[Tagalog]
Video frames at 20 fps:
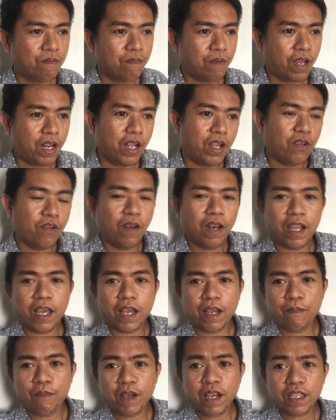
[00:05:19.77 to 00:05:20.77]
para yun
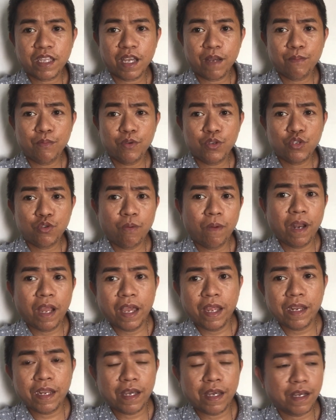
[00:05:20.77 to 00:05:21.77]
lang, pagkatapos
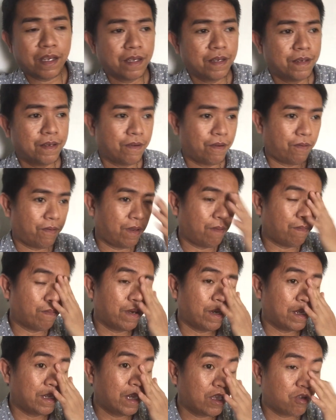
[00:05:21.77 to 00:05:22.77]
wala na. O di
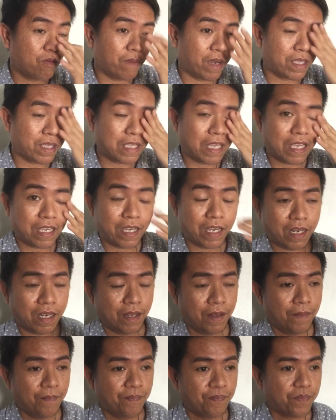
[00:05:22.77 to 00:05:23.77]
ba? Hindi tumatagal.
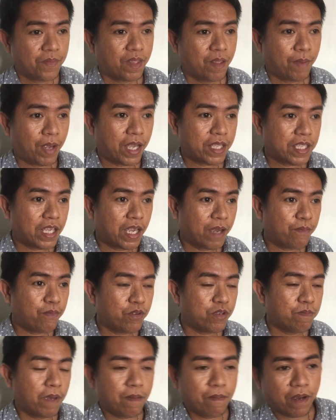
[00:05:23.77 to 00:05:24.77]

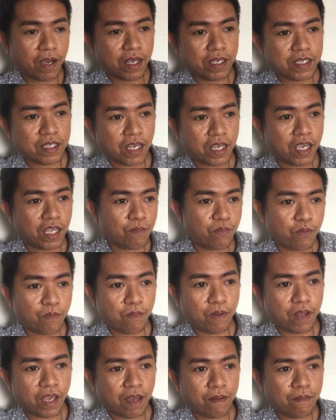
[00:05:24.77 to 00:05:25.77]
Pagkatapos may mga sakit,
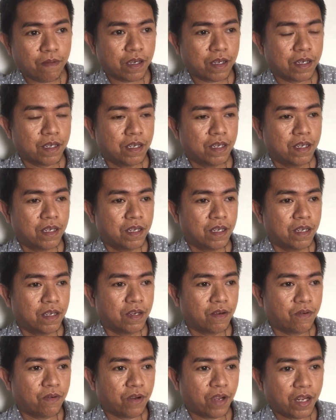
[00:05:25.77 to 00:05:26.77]
problema
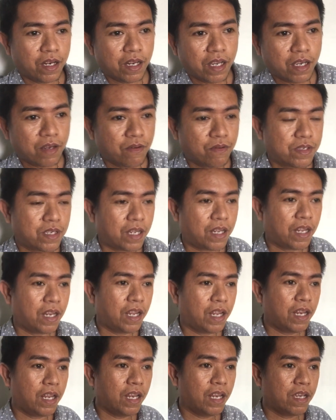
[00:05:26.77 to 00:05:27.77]
or anak ang
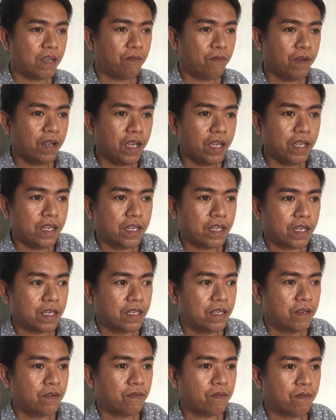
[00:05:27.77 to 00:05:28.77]
sarili nila, wala na.
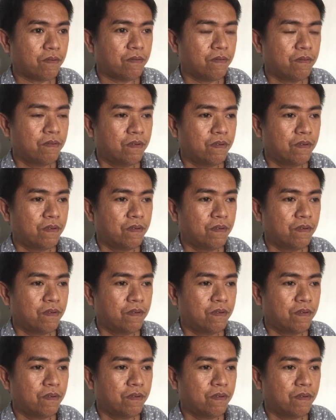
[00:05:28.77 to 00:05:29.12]
O